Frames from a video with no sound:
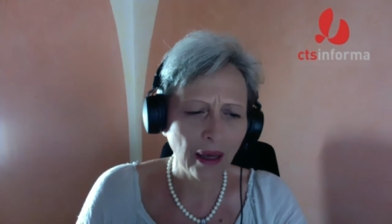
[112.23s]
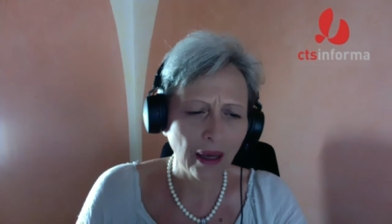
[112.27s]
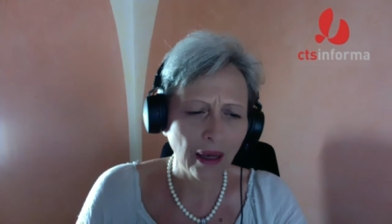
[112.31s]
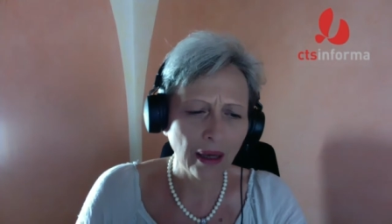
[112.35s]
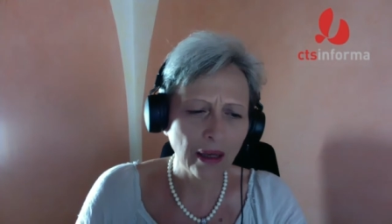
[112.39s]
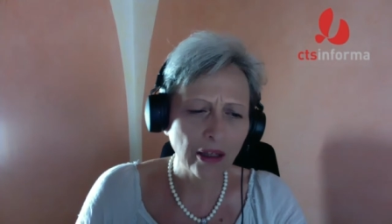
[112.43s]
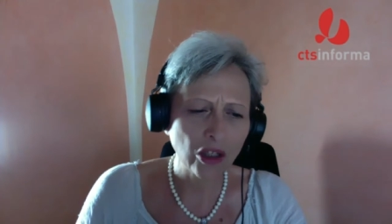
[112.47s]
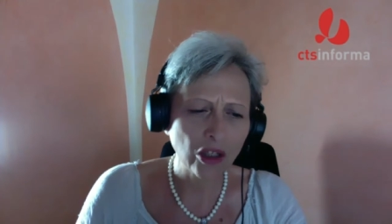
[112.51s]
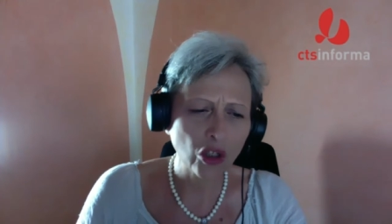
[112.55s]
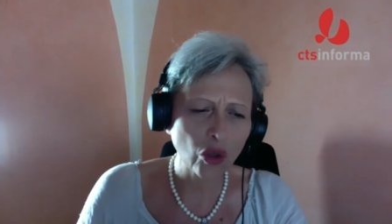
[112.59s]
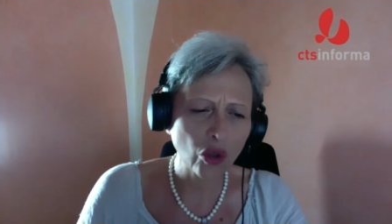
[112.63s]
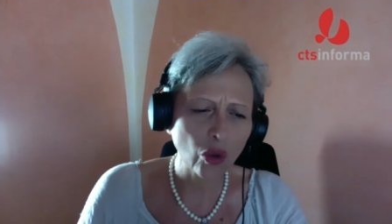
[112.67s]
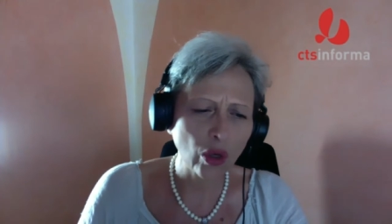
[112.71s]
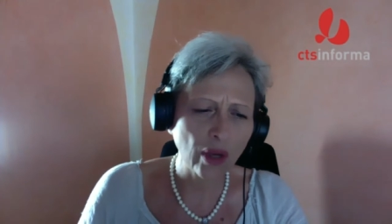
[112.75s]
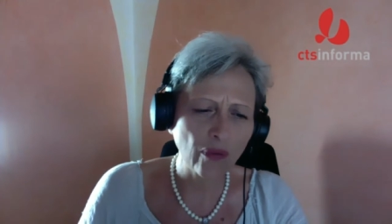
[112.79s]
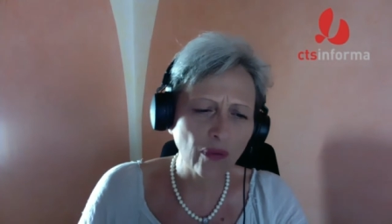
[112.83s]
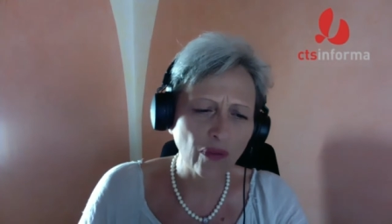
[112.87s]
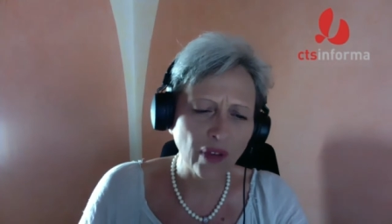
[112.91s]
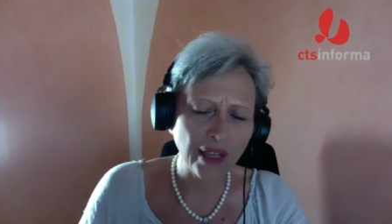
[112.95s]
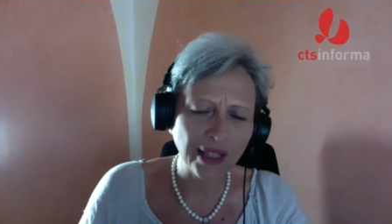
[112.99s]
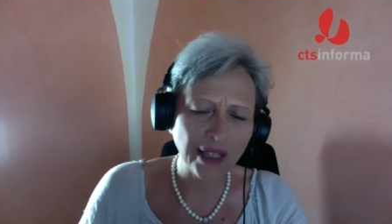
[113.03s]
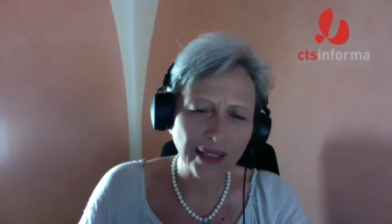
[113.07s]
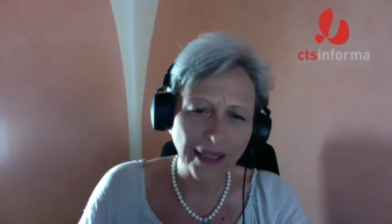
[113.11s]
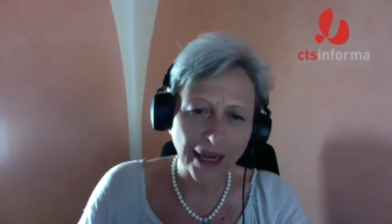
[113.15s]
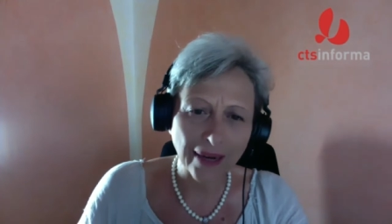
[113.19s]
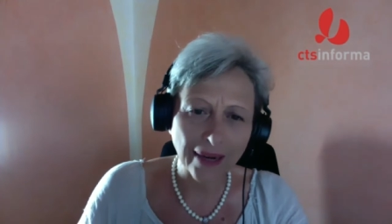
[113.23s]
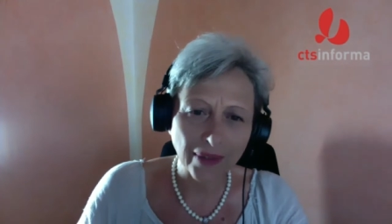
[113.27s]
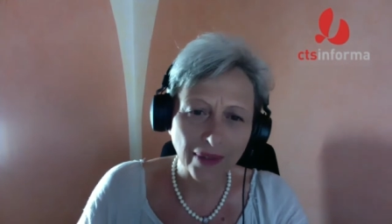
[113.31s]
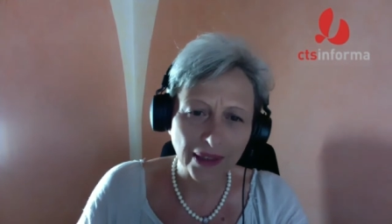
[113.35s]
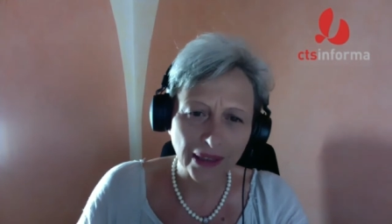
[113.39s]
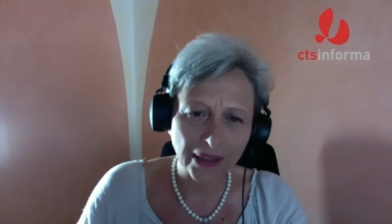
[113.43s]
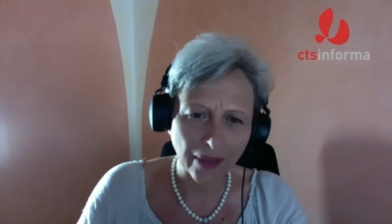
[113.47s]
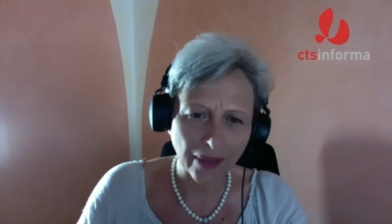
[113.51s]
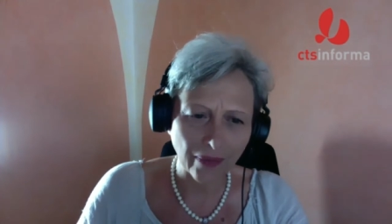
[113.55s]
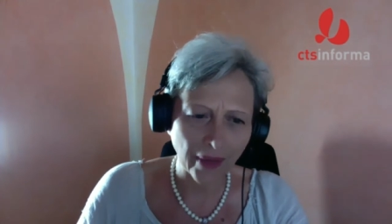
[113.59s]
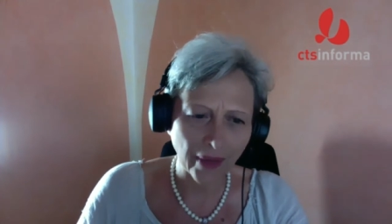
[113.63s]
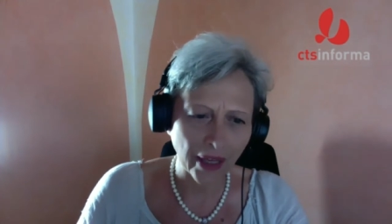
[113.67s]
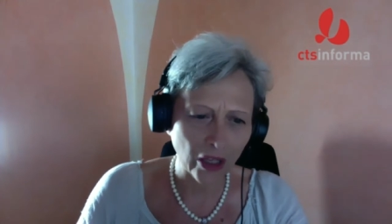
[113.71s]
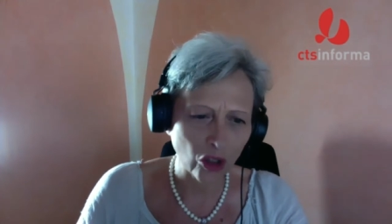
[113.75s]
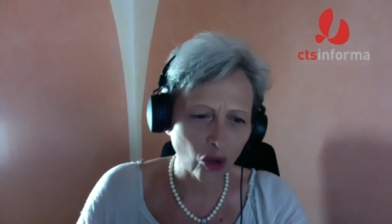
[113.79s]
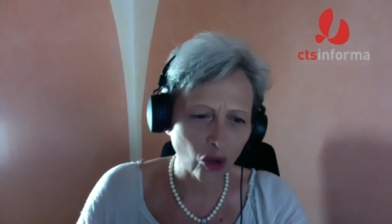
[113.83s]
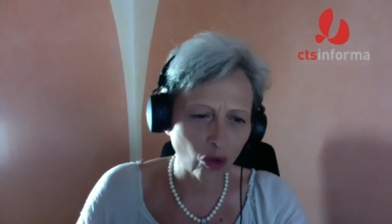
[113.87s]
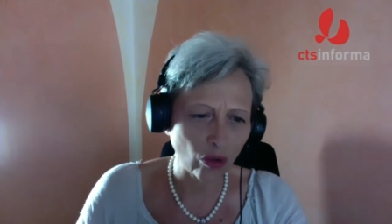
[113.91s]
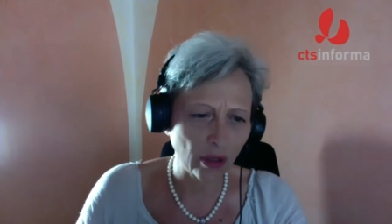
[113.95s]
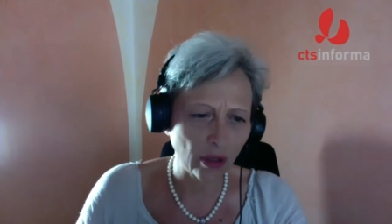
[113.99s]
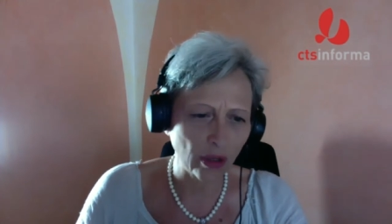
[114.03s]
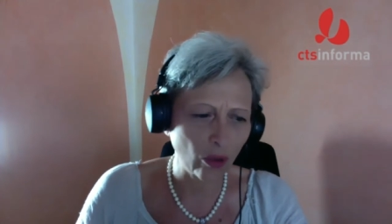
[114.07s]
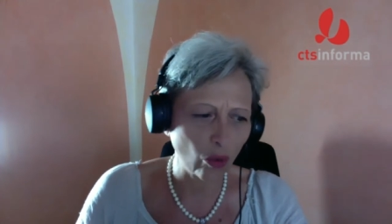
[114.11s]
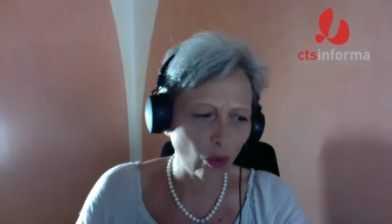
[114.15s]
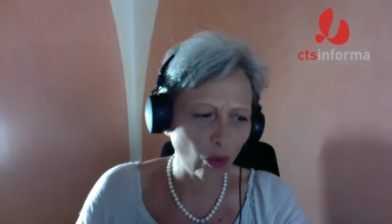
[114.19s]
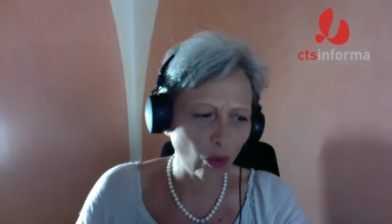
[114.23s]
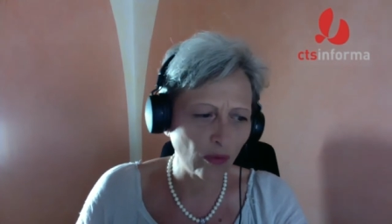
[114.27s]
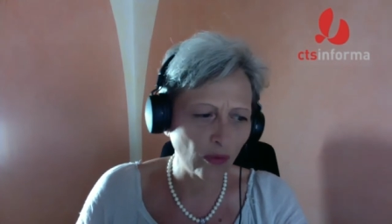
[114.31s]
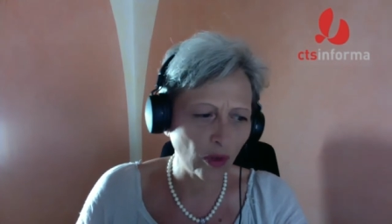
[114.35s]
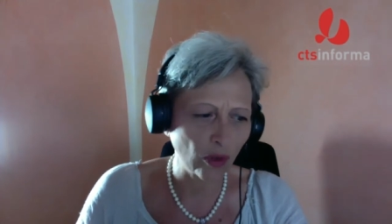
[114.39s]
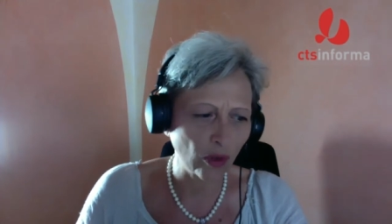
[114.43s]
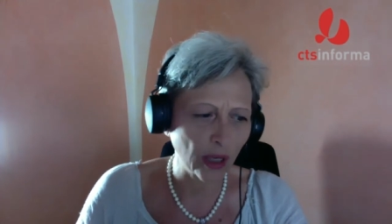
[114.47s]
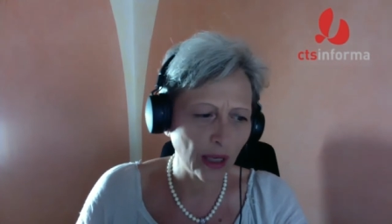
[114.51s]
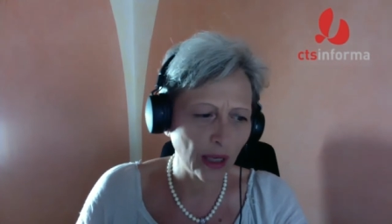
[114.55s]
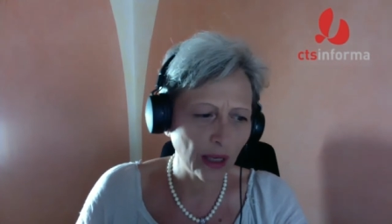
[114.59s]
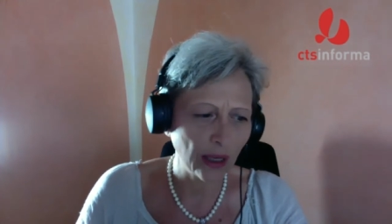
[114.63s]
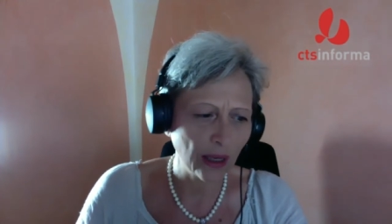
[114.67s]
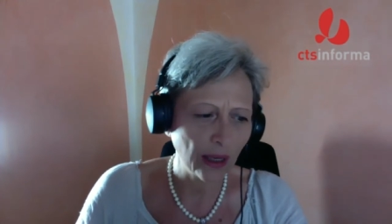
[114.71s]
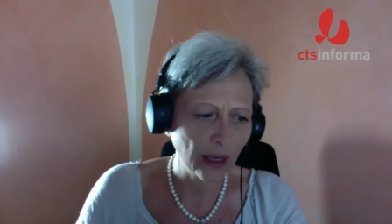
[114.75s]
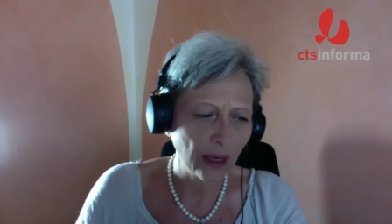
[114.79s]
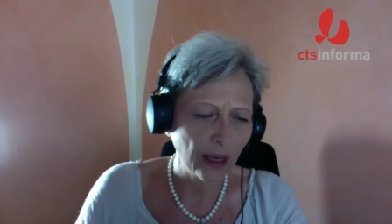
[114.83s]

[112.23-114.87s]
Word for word: il sole filtrava attraverso le nuvole